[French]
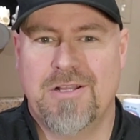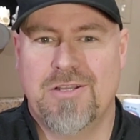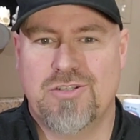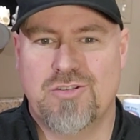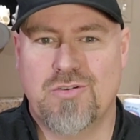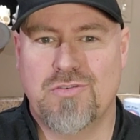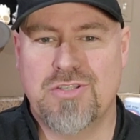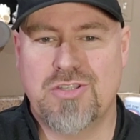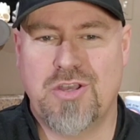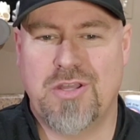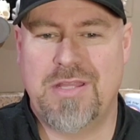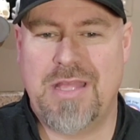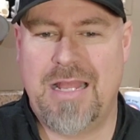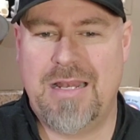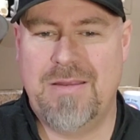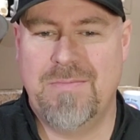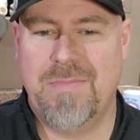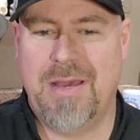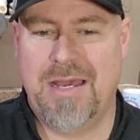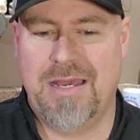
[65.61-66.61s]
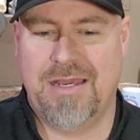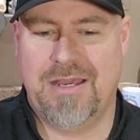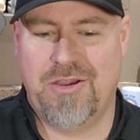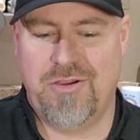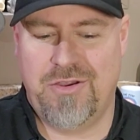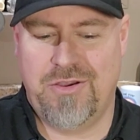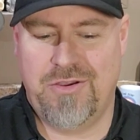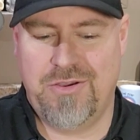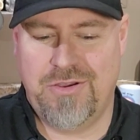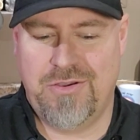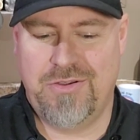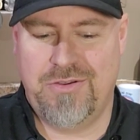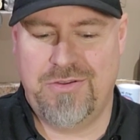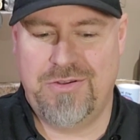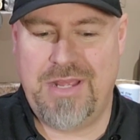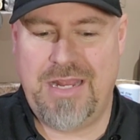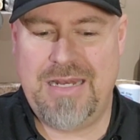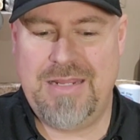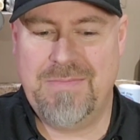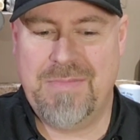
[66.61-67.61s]
je trouve que c'est un aliment, un,
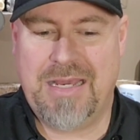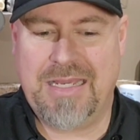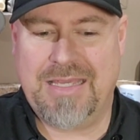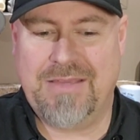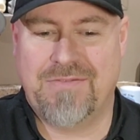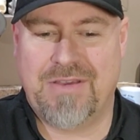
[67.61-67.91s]
aliment qui